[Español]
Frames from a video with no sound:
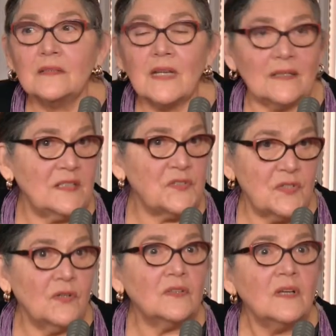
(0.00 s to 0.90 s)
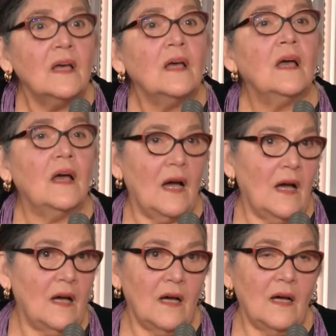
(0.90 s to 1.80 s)
tradición
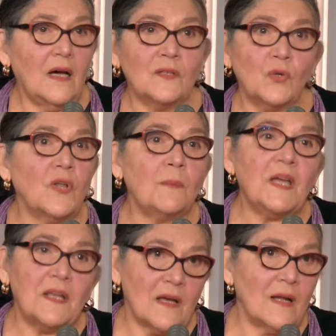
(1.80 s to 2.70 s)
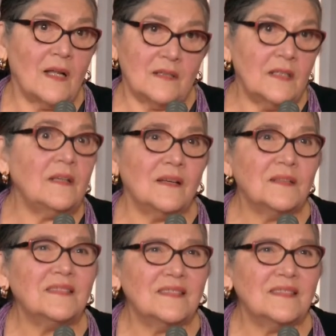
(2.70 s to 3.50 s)
a toda América Latina.